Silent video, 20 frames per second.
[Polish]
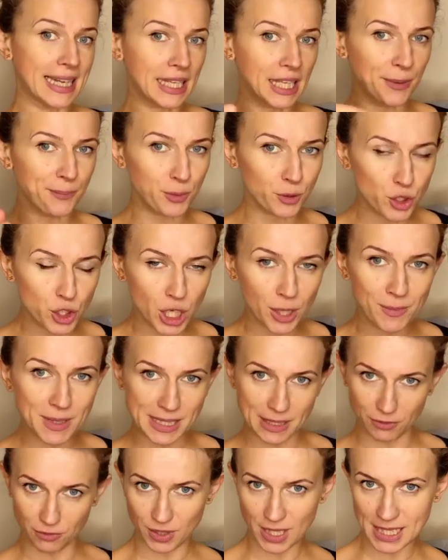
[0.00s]
jakie
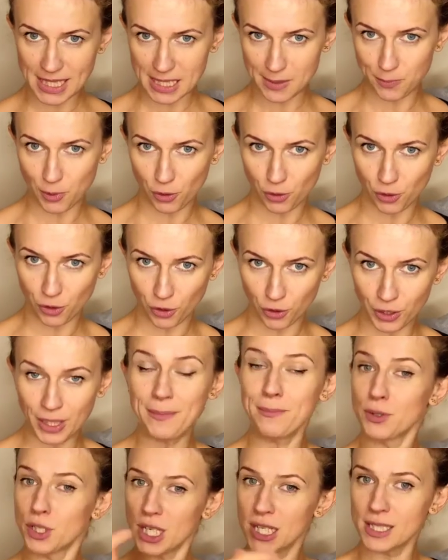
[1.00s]
potrzeby są
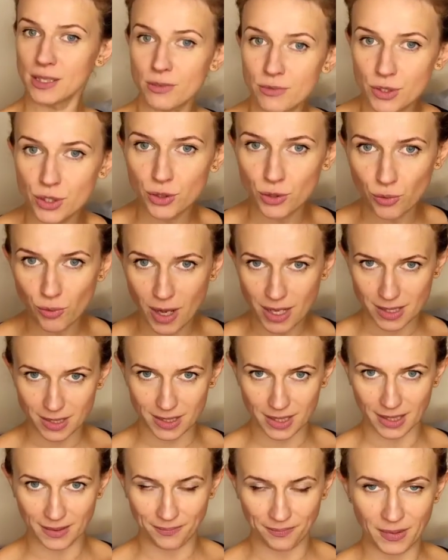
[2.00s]
niezaspokojone przez tą
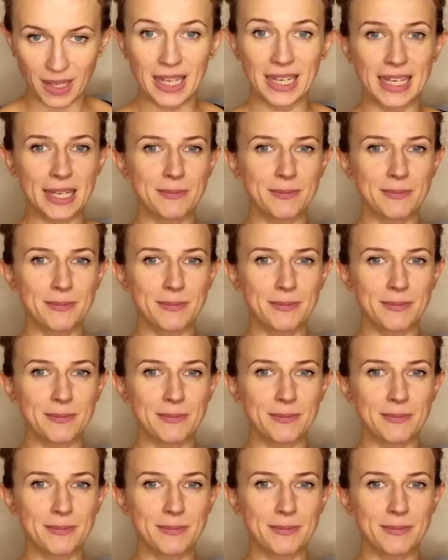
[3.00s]
sytuację.